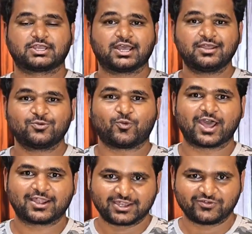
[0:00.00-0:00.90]
ఇక
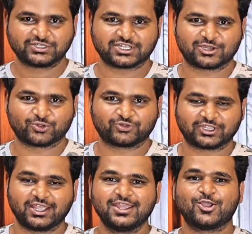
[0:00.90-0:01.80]
వారంటీ విషయానికి
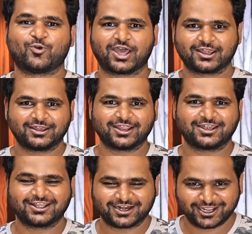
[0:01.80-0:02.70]
వస్తే వారంటీ
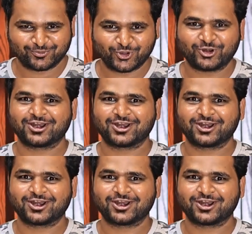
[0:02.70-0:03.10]
అంటే రెయిన్బో